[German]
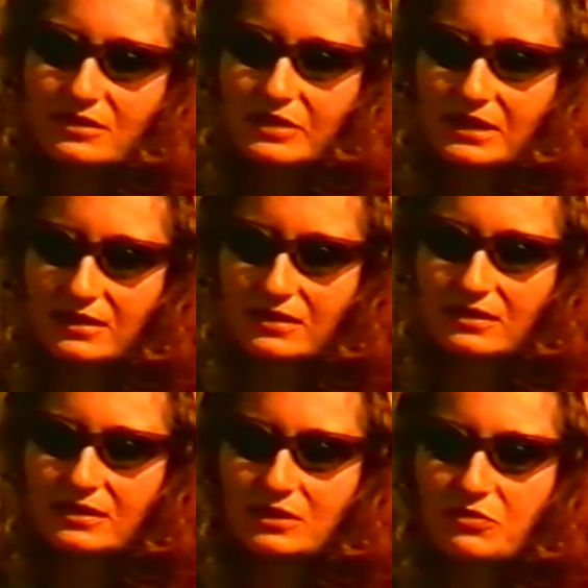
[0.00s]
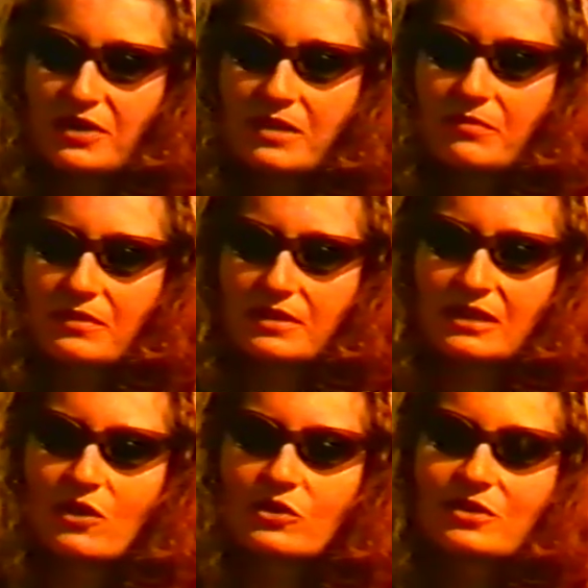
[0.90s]
dass wir äh, diesen Film
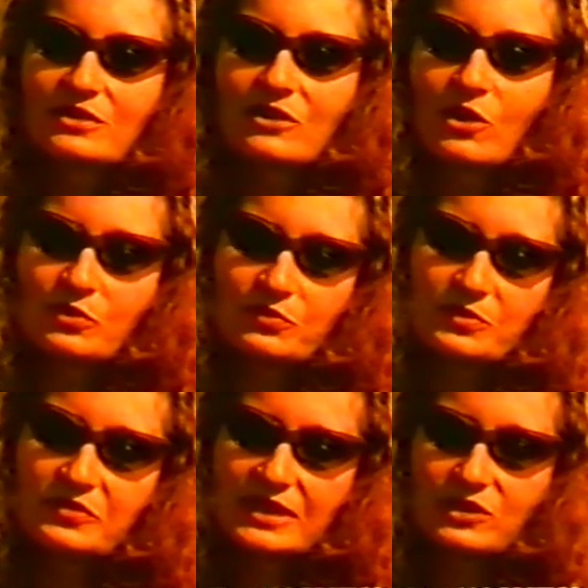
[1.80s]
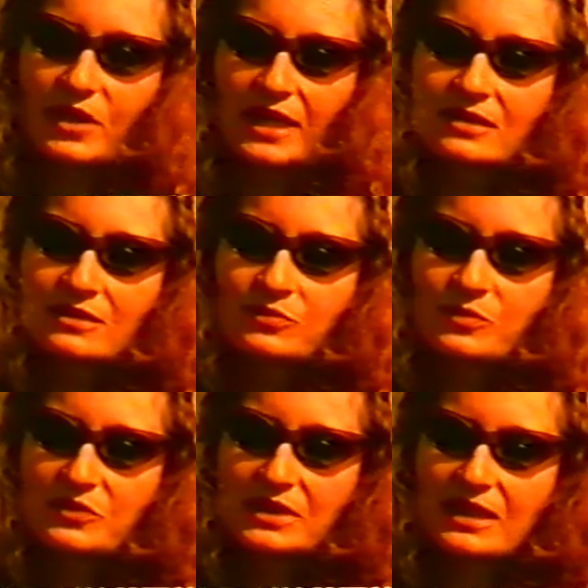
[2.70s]
genau 1959, also Ende der
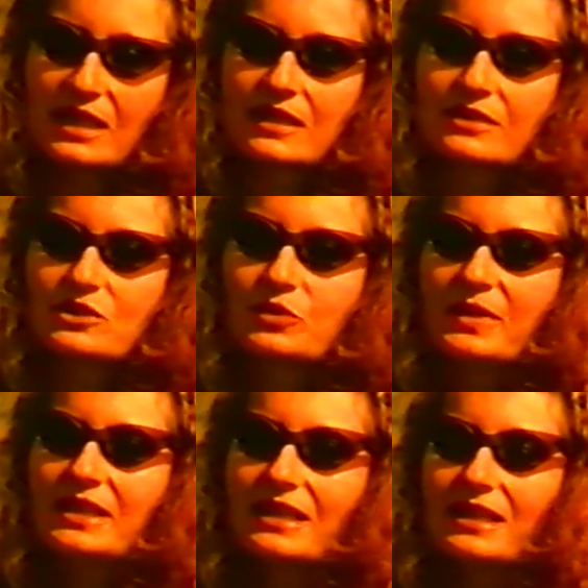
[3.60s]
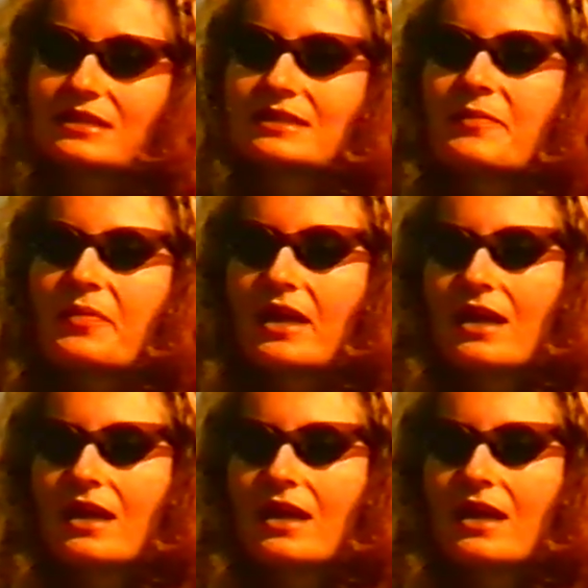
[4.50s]
50er Jahre, spielen lassen,